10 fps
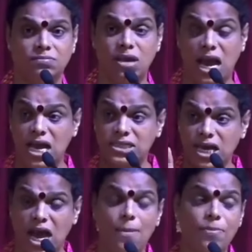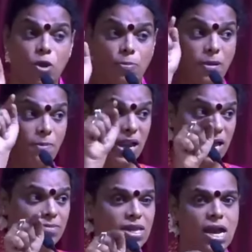मैं आज आपके ऊपर
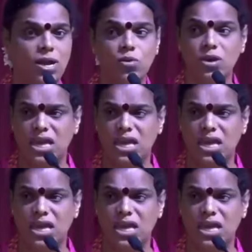ब्लेम डाल रही हूं